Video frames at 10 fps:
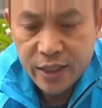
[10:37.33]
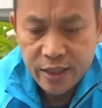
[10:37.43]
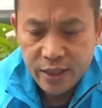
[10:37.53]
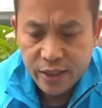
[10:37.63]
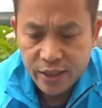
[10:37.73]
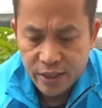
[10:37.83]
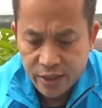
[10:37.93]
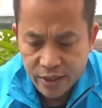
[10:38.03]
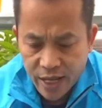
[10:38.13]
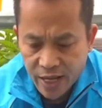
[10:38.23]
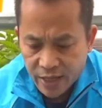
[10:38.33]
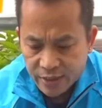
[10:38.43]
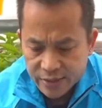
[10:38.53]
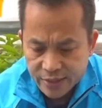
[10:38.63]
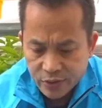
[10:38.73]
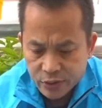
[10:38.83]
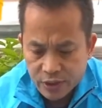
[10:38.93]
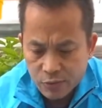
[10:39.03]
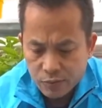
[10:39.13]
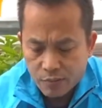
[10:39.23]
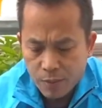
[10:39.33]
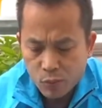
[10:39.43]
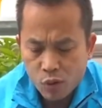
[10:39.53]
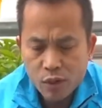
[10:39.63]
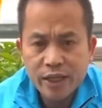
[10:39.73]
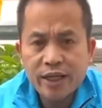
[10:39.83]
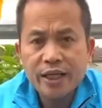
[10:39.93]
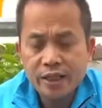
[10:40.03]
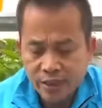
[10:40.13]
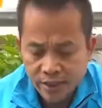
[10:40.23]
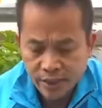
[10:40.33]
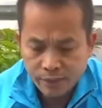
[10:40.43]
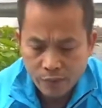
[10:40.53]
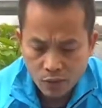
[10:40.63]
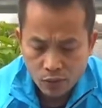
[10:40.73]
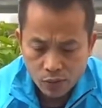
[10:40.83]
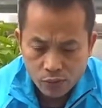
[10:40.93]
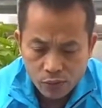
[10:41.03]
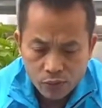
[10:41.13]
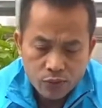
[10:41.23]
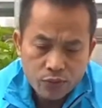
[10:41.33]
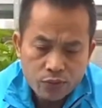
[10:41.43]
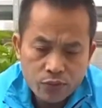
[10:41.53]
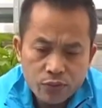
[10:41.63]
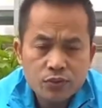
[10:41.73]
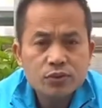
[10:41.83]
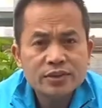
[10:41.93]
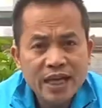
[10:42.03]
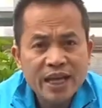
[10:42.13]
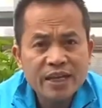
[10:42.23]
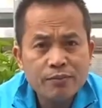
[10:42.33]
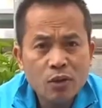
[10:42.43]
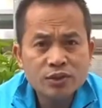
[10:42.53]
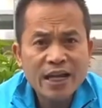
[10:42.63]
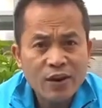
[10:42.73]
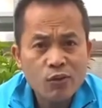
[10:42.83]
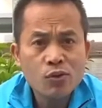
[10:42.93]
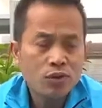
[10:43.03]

thì đã gieo xong mầm của cái cây à, bầu dài bầu sao